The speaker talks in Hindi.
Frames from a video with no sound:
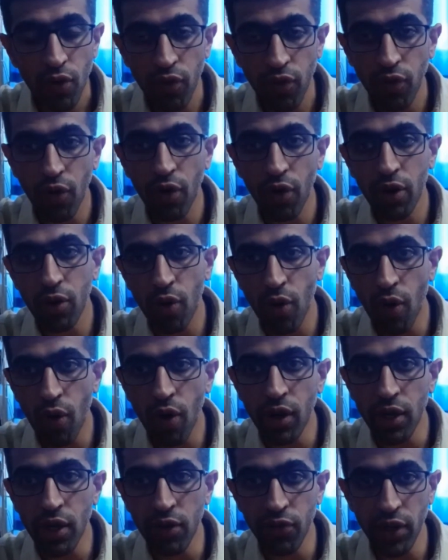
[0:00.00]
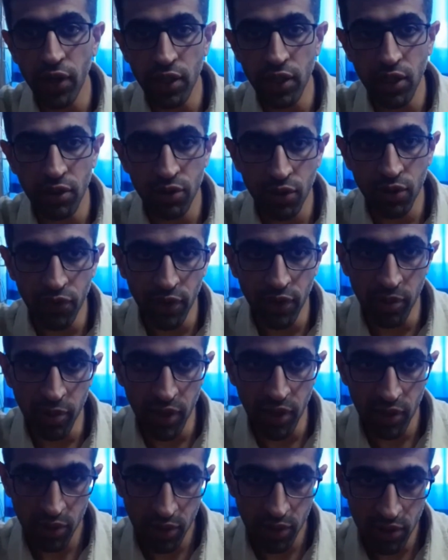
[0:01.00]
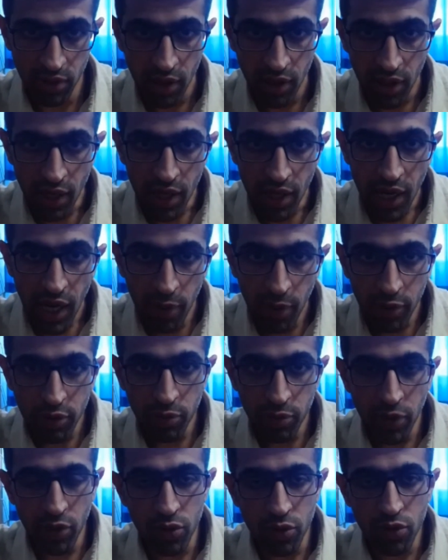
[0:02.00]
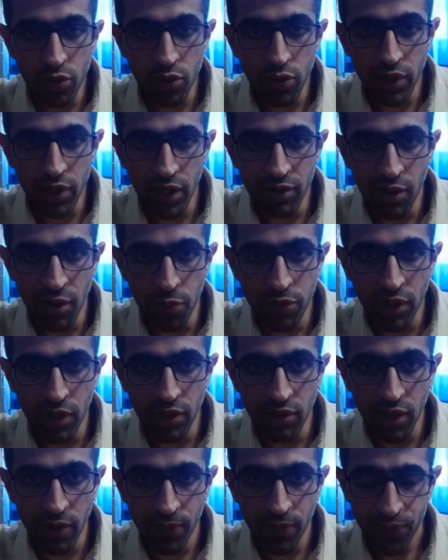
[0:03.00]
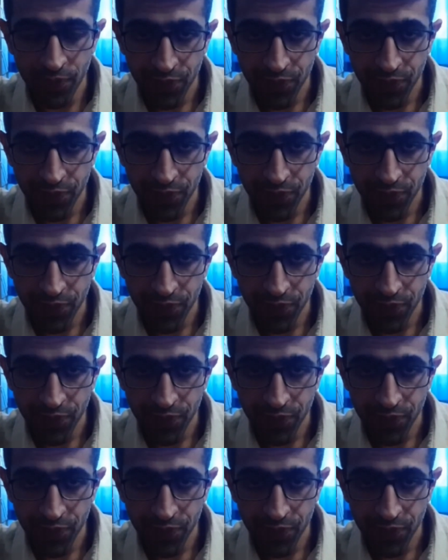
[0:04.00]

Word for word: फॉर ऑल इन्फेक्शन ऑफ नीमाटोड्स अब इसमें कुछ कुछ एक्सेप्शन हैं